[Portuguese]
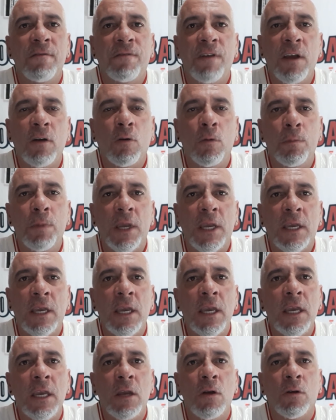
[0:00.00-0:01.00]
vem com
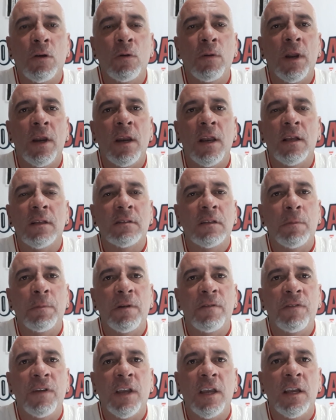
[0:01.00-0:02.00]
biquinho, que o nenê
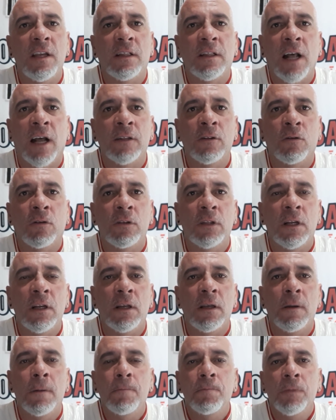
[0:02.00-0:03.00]
sempre fica irritado quando
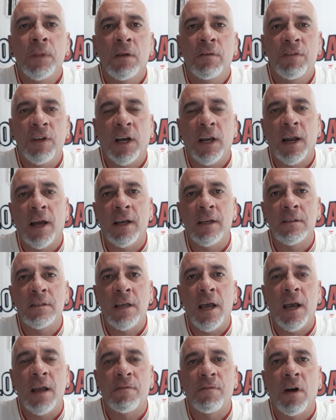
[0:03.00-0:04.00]
ele fica na
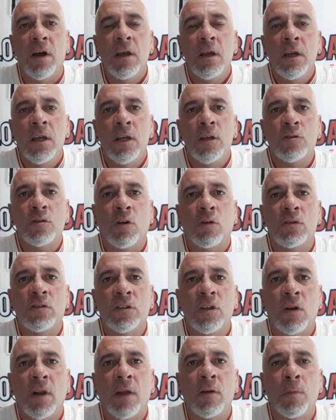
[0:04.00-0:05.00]
reserva. Isso
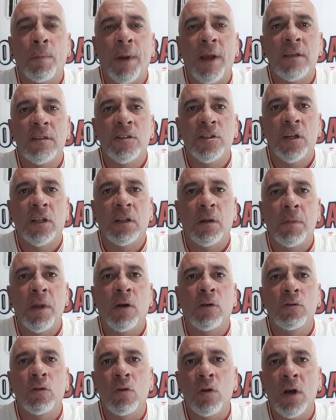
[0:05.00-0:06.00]
aconteceu lá no PSG também,
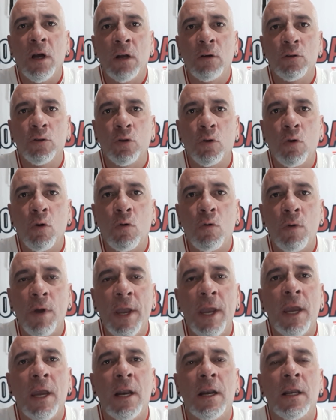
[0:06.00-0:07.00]
quando o Lugano jogou com
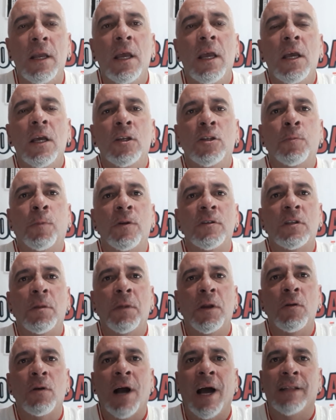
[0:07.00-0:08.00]
ele. Depois
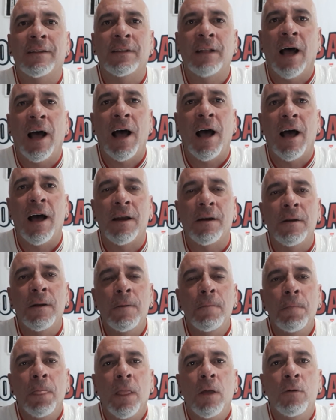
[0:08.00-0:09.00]
também no Qatar
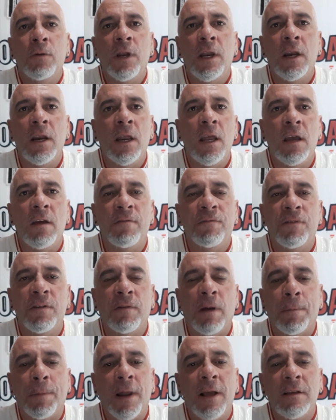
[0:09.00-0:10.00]
o nenê
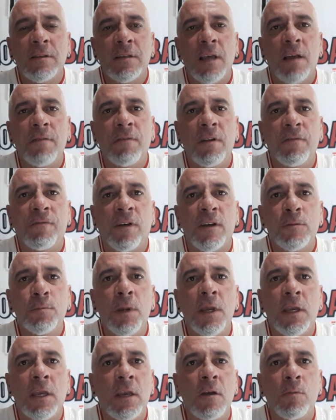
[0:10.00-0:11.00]
vai para reserva, ele faz
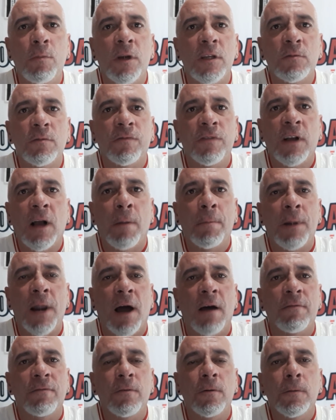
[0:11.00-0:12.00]
biquinho mesmo, fica
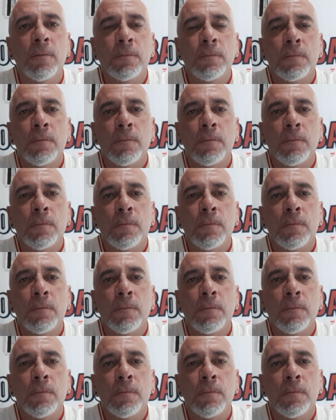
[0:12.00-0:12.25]
bravo.